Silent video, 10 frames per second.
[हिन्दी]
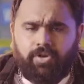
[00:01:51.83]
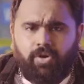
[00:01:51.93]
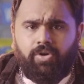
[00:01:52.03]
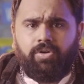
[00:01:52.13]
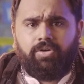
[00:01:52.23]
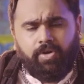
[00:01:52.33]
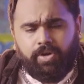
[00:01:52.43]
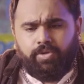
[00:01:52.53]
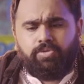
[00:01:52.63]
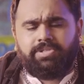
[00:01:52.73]
क्यों
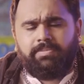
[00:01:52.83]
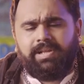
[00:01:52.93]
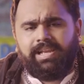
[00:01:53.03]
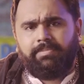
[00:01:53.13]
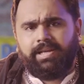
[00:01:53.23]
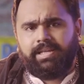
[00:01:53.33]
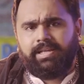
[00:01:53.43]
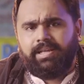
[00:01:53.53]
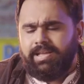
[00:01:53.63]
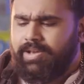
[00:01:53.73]
क्योंकि यूजेबल है भाई
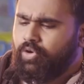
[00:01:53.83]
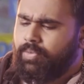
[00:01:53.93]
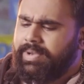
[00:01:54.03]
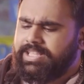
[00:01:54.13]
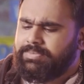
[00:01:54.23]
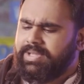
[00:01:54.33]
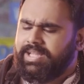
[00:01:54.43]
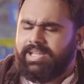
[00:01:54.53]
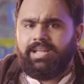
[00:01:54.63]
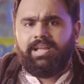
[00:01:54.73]
रोमांस
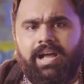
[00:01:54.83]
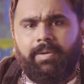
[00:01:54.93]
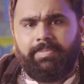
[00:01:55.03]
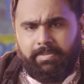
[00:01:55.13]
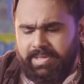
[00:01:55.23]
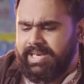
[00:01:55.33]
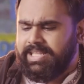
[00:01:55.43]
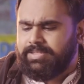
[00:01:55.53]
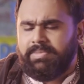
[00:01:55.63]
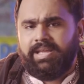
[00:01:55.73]
में अपने
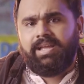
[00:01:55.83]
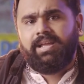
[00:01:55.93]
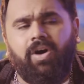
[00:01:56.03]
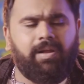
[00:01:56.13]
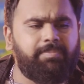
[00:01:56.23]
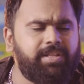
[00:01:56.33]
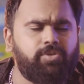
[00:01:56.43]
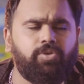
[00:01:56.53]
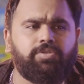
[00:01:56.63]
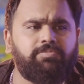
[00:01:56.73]
बिजनेस में और अपने
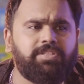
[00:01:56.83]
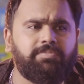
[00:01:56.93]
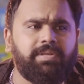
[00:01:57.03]
दोस्त दोस्त